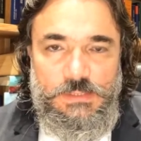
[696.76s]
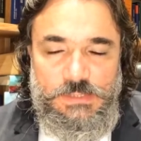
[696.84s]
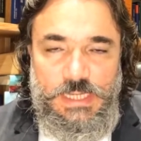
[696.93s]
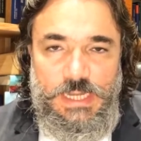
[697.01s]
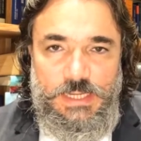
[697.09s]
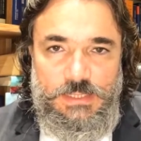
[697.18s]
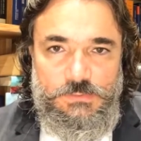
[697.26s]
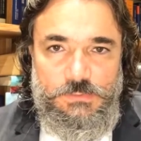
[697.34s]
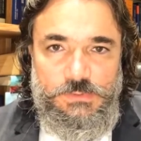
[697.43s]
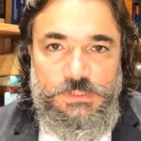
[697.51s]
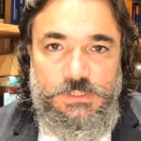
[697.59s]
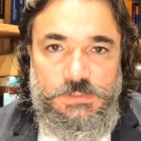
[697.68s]
da,
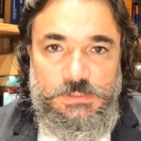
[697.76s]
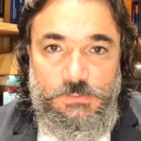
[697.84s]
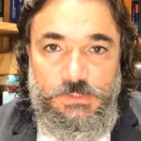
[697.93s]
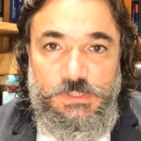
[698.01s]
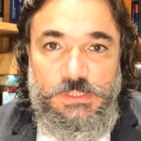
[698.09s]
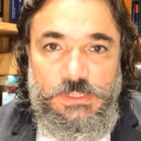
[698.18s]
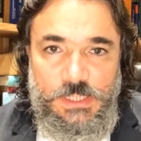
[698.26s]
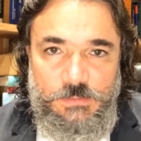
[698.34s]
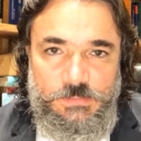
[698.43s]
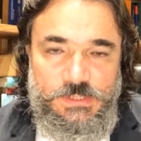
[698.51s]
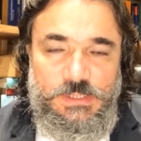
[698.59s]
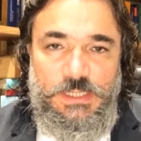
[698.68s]
dos, dos
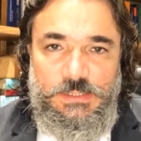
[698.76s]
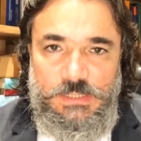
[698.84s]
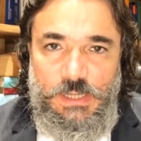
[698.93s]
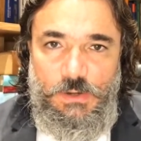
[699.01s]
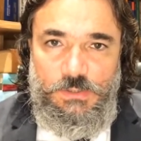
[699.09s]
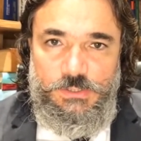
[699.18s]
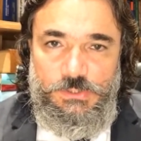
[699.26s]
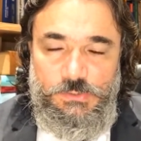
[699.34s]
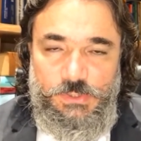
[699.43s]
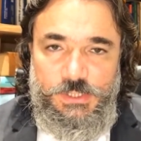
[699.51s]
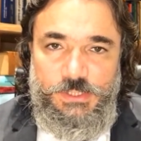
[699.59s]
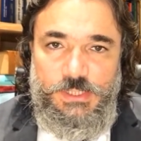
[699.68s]
ditames da ordem
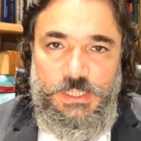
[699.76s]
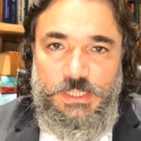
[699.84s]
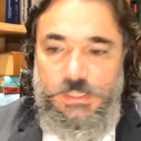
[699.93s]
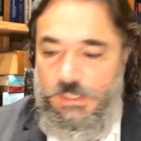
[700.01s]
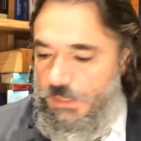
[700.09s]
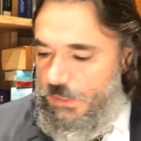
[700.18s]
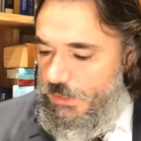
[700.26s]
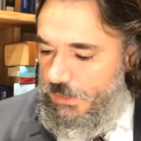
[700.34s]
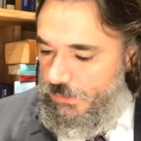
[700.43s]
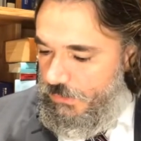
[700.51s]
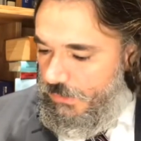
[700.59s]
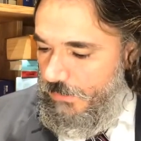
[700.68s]
jurídica e
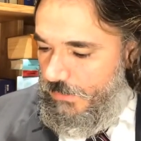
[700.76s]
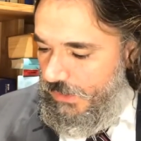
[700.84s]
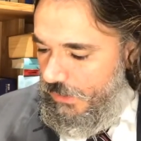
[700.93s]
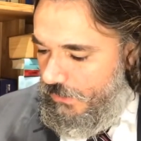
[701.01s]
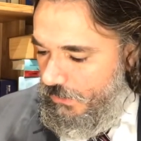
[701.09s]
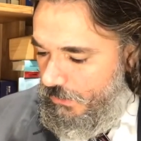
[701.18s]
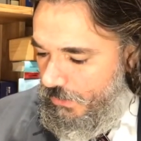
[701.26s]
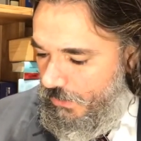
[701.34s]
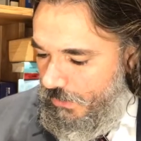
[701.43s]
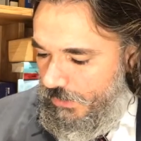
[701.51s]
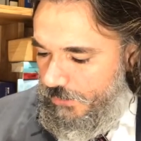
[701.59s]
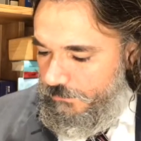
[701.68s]
isso demanda
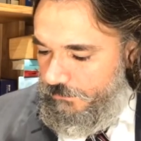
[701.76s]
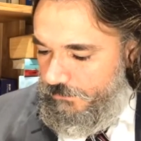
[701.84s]
controle.